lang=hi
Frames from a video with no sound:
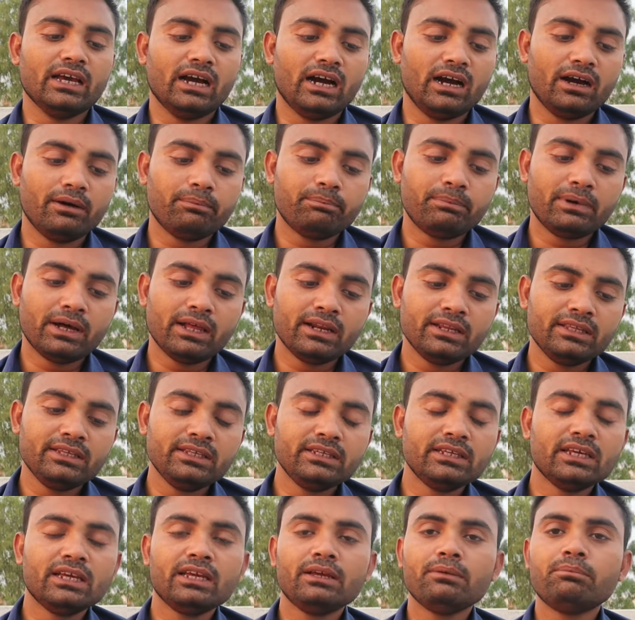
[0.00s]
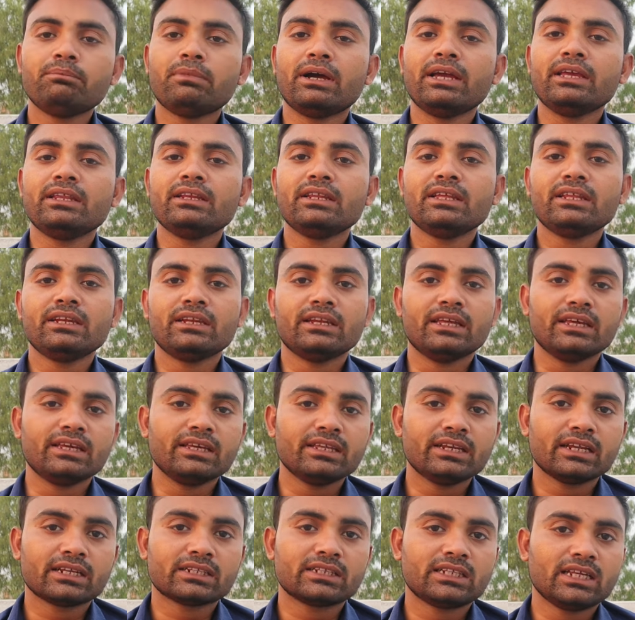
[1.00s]
यहाँ पर ये मायने
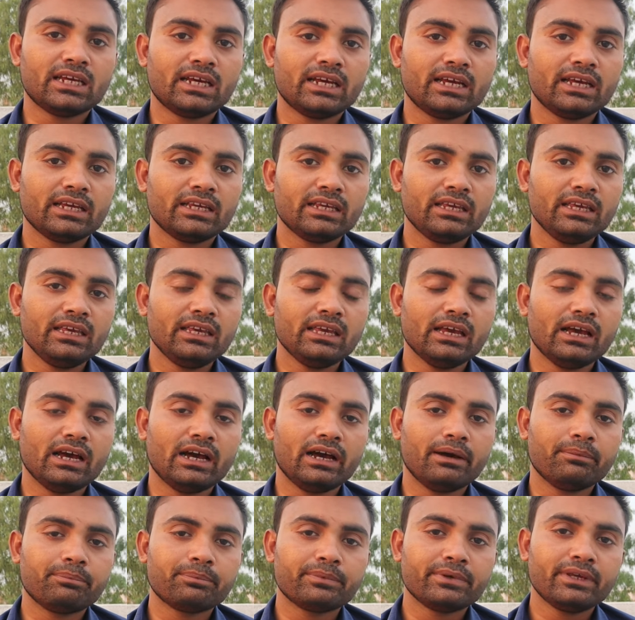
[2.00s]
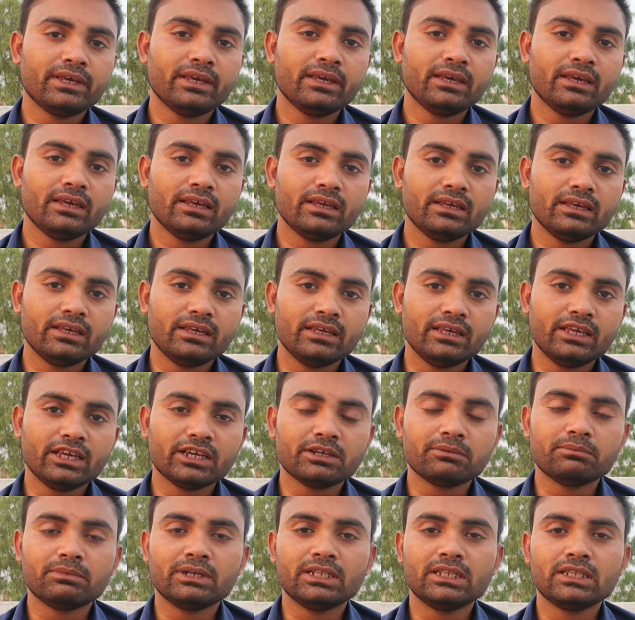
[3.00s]
नहीं रखता है कि आपके
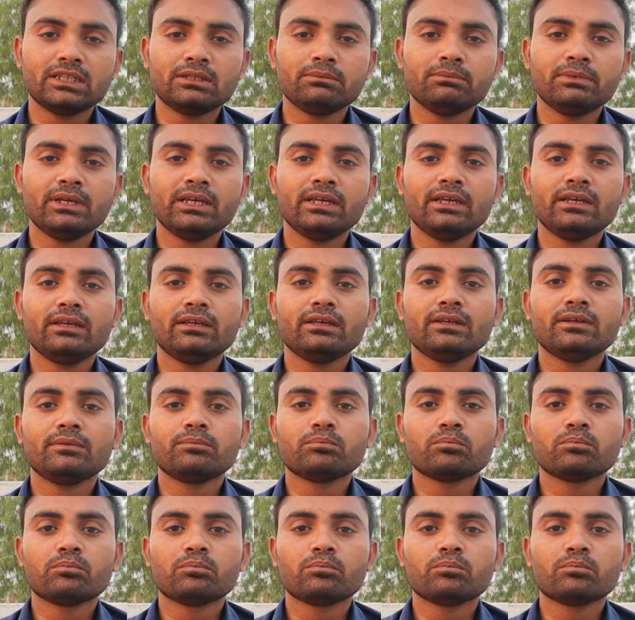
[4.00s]
एक मंथ में